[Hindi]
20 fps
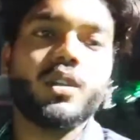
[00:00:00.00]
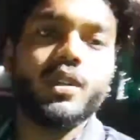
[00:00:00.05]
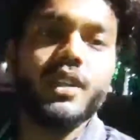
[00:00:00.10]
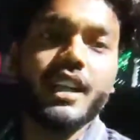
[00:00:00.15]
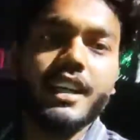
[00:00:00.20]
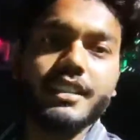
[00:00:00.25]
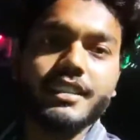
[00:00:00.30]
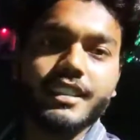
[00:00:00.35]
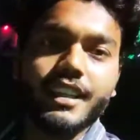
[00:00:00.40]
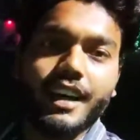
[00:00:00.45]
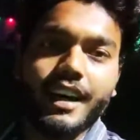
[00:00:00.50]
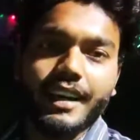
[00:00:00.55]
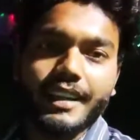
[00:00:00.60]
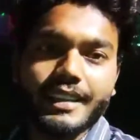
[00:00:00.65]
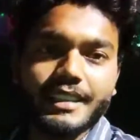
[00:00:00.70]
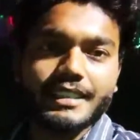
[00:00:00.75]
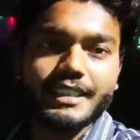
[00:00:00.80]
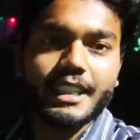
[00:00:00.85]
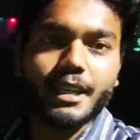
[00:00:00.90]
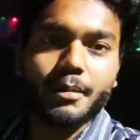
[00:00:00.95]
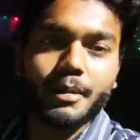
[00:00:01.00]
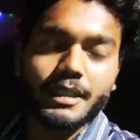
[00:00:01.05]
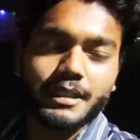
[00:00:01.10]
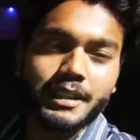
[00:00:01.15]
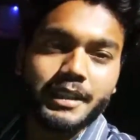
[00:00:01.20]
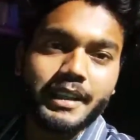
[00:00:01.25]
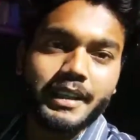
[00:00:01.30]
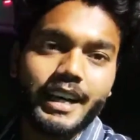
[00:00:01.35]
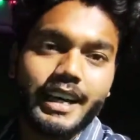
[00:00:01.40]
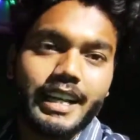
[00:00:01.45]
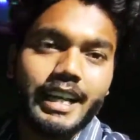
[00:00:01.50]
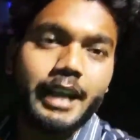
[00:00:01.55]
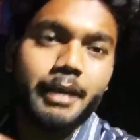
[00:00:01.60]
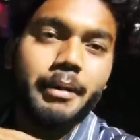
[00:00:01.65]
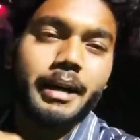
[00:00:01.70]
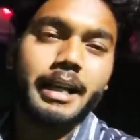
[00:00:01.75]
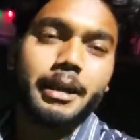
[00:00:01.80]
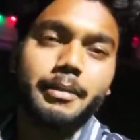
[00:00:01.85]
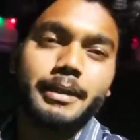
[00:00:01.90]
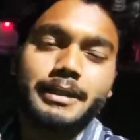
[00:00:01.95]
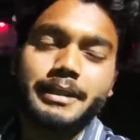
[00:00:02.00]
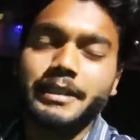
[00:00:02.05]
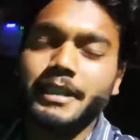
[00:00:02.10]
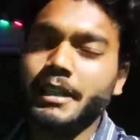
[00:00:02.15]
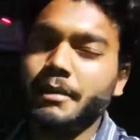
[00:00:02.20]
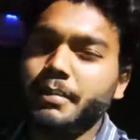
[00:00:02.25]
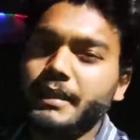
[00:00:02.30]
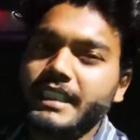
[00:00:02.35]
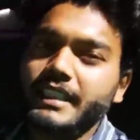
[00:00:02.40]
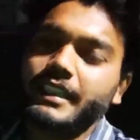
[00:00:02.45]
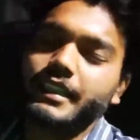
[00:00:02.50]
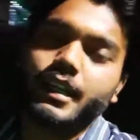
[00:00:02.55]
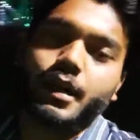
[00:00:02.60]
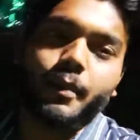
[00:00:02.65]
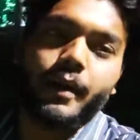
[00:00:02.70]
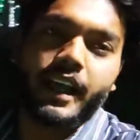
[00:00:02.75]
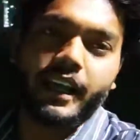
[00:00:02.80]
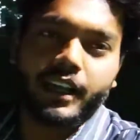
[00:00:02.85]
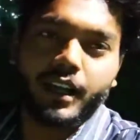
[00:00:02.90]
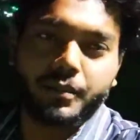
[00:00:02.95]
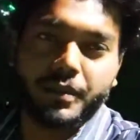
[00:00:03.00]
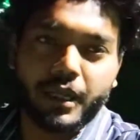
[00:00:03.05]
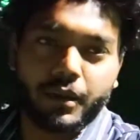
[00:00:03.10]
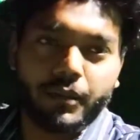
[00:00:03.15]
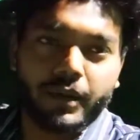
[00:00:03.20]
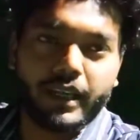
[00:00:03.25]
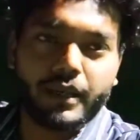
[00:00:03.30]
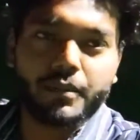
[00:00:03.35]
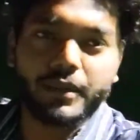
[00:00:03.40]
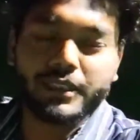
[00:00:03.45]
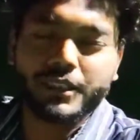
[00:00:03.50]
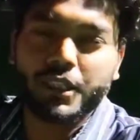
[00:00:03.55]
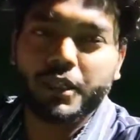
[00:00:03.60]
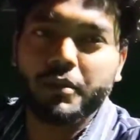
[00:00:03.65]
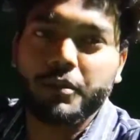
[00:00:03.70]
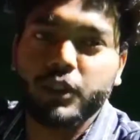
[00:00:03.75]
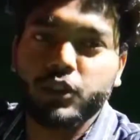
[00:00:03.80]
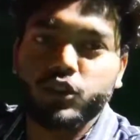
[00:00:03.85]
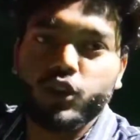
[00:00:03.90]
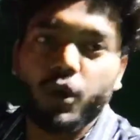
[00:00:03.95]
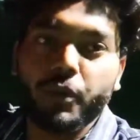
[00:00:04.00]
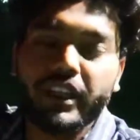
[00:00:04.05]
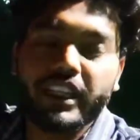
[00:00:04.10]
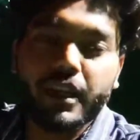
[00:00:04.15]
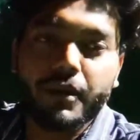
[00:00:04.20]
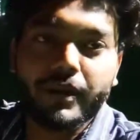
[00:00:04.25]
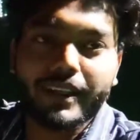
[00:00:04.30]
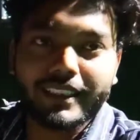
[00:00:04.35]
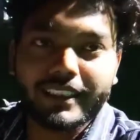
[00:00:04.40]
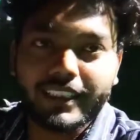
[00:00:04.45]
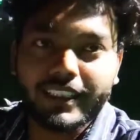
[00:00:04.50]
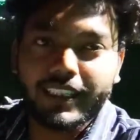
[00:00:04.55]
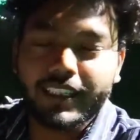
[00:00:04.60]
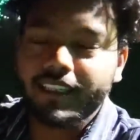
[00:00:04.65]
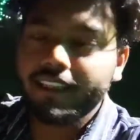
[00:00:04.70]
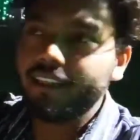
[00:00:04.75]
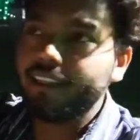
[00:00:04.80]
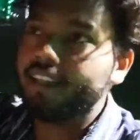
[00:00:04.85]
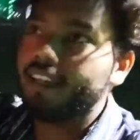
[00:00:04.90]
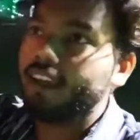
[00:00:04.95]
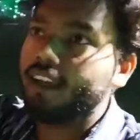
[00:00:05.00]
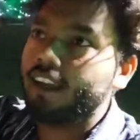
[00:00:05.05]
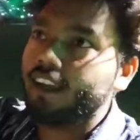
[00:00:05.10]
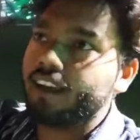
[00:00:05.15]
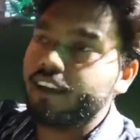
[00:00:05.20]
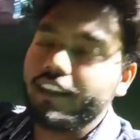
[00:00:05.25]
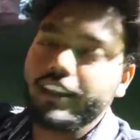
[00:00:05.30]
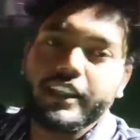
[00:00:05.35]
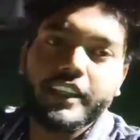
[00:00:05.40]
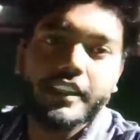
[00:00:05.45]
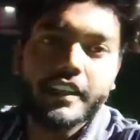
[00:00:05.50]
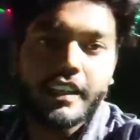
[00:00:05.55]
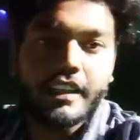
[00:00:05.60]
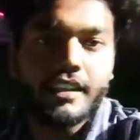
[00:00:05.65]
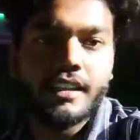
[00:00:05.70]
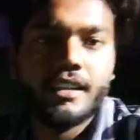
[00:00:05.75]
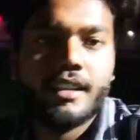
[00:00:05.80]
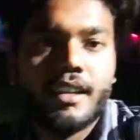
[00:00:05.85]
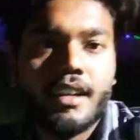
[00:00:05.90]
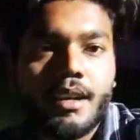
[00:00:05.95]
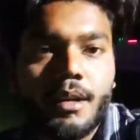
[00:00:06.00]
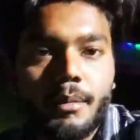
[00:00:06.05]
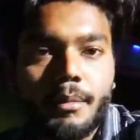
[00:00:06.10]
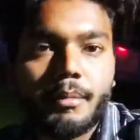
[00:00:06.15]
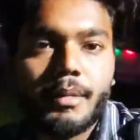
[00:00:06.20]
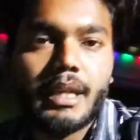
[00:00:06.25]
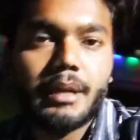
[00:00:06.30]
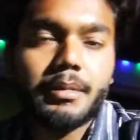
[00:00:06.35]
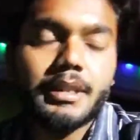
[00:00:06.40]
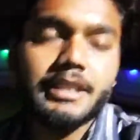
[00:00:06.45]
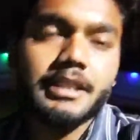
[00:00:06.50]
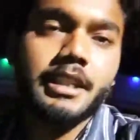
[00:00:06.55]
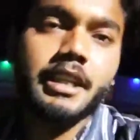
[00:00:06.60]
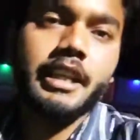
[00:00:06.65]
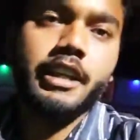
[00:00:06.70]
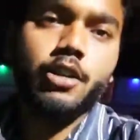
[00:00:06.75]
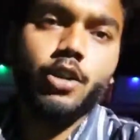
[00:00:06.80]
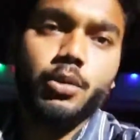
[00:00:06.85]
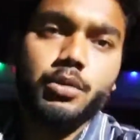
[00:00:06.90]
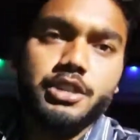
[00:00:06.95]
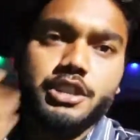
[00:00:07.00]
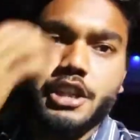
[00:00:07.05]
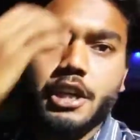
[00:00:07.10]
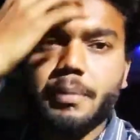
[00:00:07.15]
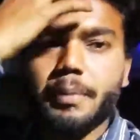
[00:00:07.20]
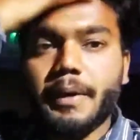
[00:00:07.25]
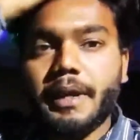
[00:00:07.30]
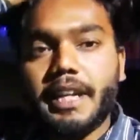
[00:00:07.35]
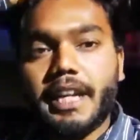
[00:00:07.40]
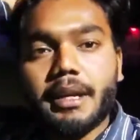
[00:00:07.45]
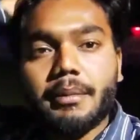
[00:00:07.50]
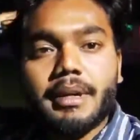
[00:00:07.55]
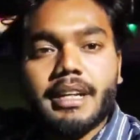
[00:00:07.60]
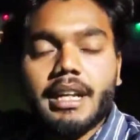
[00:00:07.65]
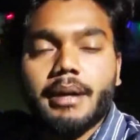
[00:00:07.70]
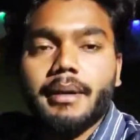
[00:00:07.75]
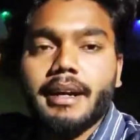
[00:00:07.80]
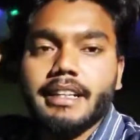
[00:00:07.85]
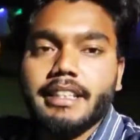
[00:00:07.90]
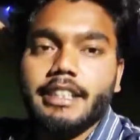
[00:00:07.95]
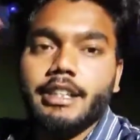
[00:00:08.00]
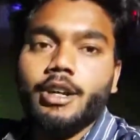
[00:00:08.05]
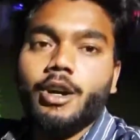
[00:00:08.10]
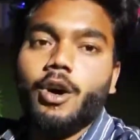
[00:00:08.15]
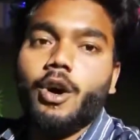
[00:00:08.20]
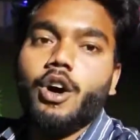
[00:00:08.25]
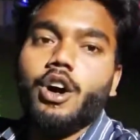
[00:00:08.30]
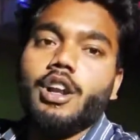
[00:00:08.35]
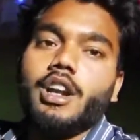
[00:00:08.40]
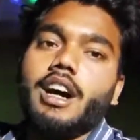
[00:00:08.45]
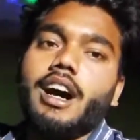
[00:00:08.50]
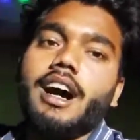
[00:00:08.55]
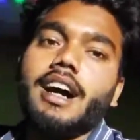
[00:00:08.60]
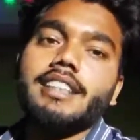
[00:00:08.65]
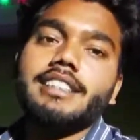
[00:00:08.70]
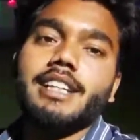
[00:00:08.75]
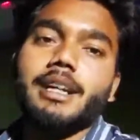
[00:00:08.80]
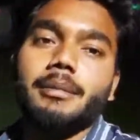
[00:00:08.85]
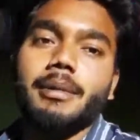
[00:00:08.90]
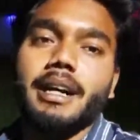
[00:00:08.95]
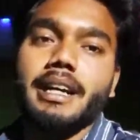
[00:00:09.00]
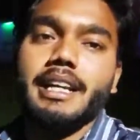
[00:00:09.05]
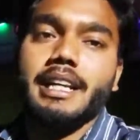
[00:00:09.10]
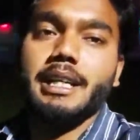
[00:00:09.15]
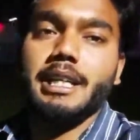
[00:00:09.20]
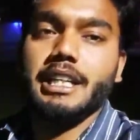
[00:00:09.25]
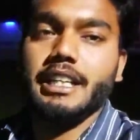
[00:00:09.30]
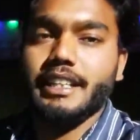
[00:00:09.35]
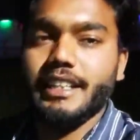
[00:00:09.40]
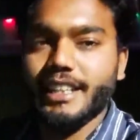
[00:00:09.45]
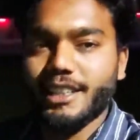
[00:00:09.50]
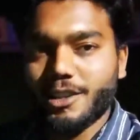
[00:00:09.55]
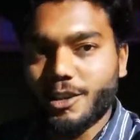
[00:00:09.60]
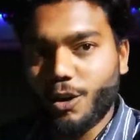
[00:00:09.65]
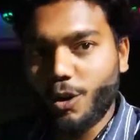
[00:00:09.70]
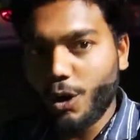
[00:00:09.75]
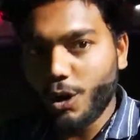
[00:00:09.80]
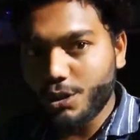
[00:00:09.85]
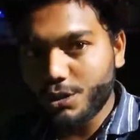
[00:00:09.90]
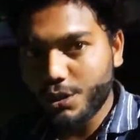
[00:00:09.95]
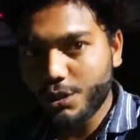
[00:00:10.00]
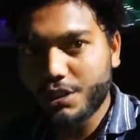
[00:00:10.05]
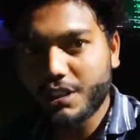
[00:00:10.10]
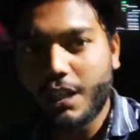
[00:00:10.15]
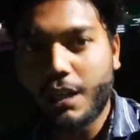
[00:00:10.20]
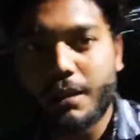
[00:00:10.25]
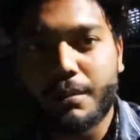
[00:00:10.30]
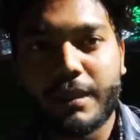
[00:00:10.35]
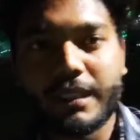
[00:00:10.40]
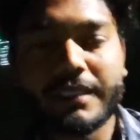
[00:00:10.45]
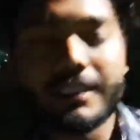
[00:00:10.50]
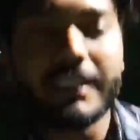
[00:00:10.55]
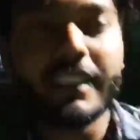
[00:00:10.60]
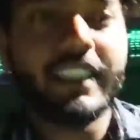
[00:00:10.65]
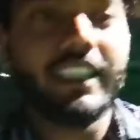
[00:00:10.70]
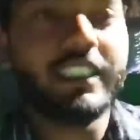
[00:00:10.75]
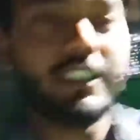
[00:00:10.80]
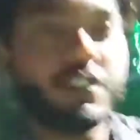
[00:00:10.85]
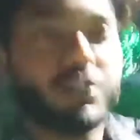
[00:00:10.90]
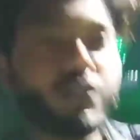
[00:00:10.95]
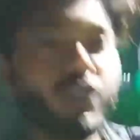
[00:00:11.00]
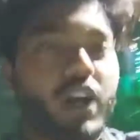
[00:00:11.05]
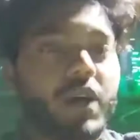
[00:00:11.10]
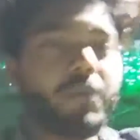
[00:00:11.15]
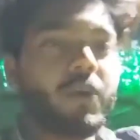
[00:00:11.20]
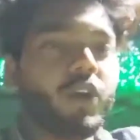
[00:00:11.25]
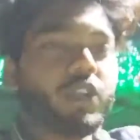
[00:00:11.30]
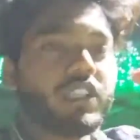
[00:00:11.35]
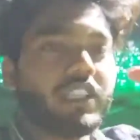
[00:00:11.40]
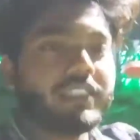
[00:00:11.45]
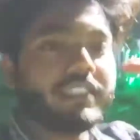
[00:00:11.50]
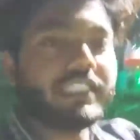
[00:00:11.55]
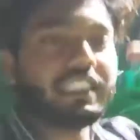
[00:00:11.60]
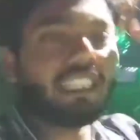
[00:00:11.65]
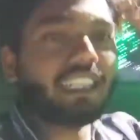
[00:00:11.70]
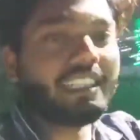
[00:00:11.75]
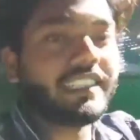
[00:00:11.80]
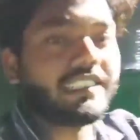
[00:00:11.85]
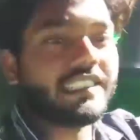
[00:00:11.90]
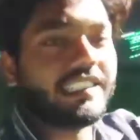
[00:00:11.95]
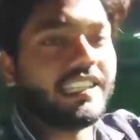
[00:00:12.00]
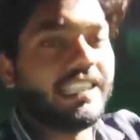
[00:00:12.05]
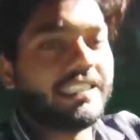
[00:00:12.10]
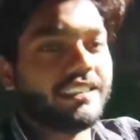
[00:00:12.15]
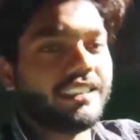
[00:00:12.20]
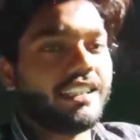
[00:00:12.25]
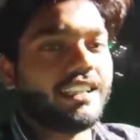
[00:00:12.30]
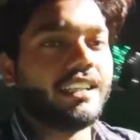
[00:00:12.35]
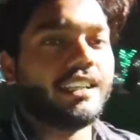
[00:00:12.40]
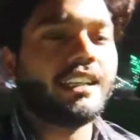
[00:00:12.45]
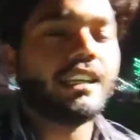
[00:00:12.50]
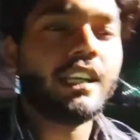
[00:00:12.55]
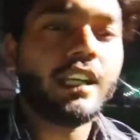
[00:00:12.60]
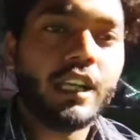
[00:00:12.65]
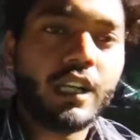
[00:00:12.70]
तो यार हर किसी का बर्थडे आ रहा है हमारा बर्थडे पता नहीं कब आएगा अभी हमारे बर्थडे में दो महीना बाकी है नहीं नहीं नहीं मेरे बर्थडे को सिर्फ एक महीना बाकी है और आज हमारे एक और दोस्त का बर्थडे है जिसको आप बहुत अच्छी तरीके से जानते हैं